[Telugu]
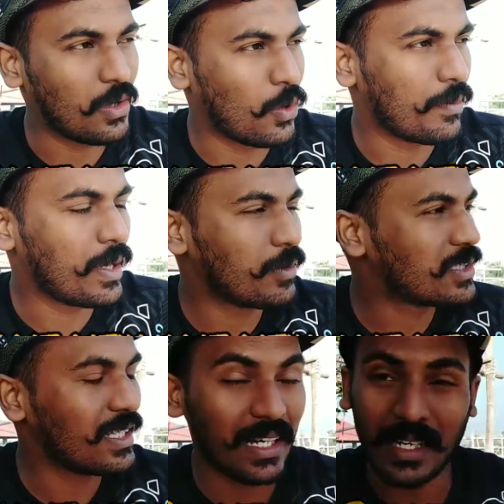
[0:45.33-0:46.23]
హోమ్
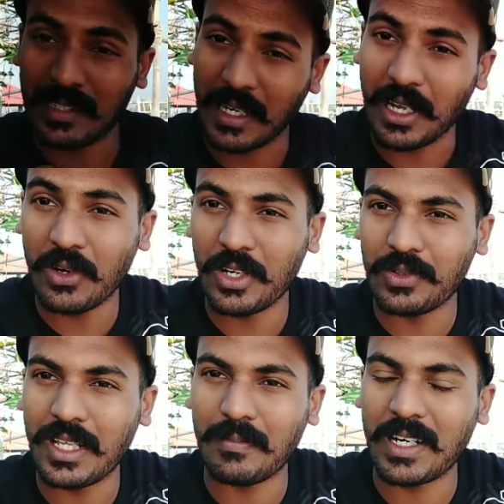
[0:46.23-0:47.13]
ఏమొచ్చి ఇక్కడ దగ్గరలోనే
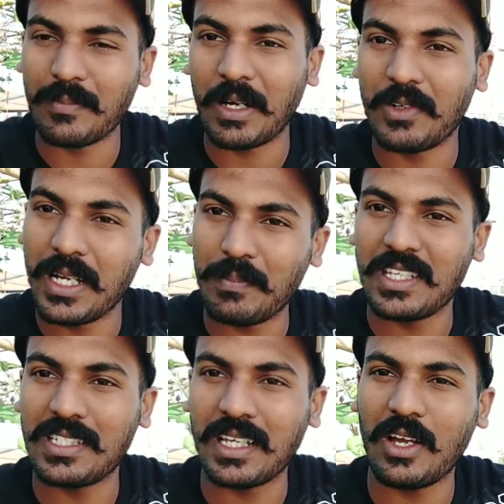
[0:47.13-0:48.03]
ఉందన్నమాట మనం ఉండే
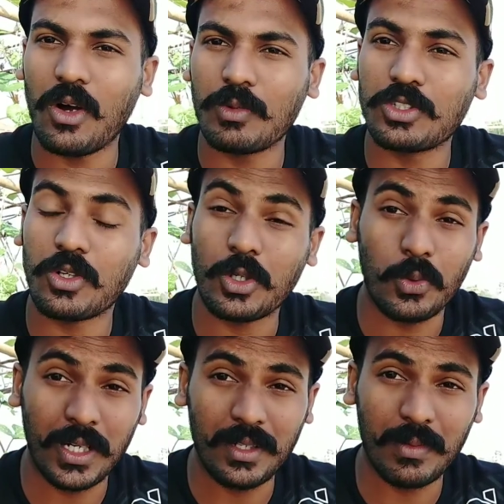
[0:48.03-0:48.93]
పీజేకి ఆల్మోస్ట్ ఒక టూ
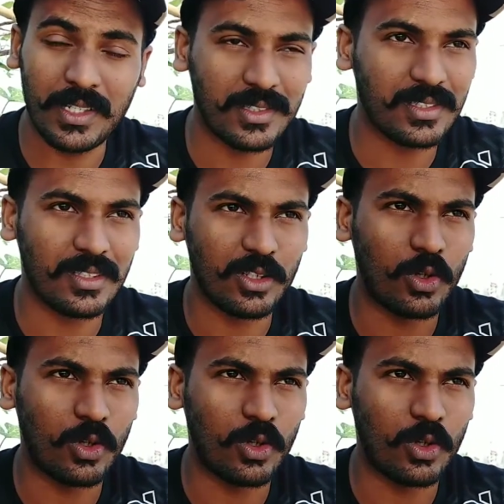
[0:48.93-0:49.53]
హండ్రెడ్ మీటర్స్